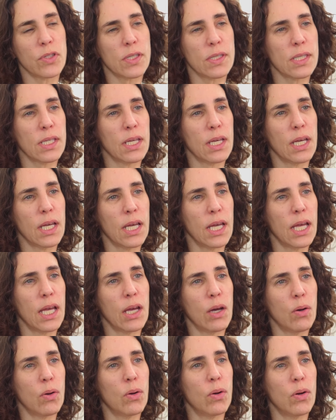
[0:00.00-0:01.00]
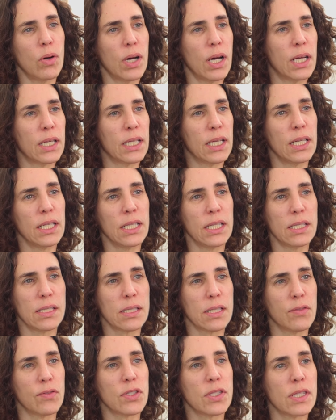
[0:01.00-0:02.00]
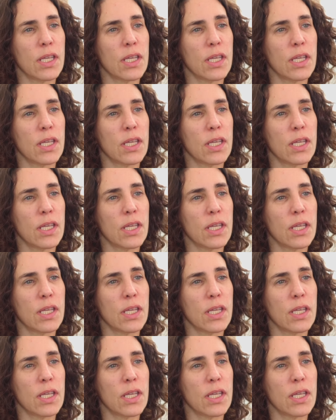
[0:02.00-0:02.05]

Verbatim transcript: você é o analista,